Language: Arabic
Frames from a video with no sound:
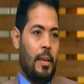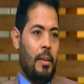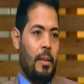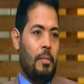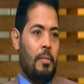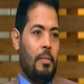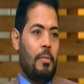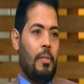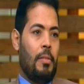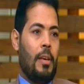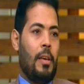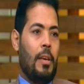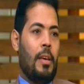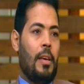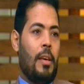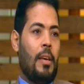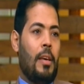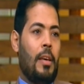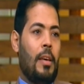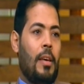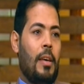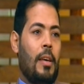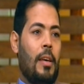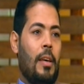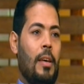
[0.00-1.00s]
وما كانش ف...
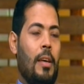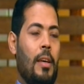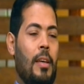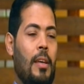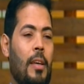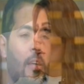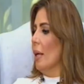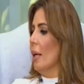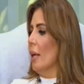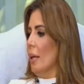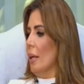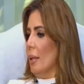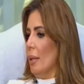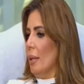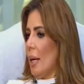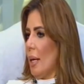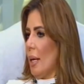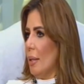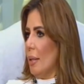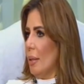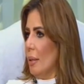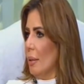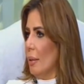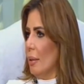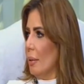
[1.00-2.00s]
فيه اي هو
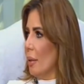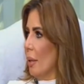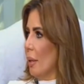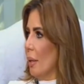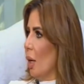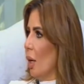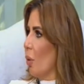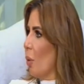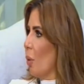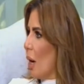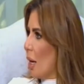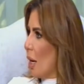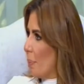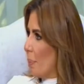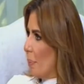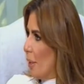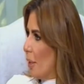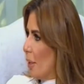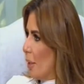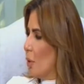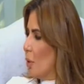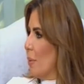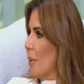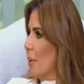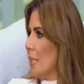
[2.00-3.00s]
يعني, يعني حوار
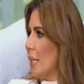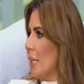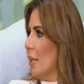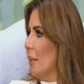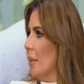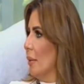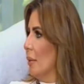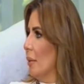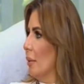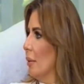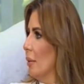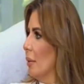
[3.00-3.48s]
بينكم مثلا؟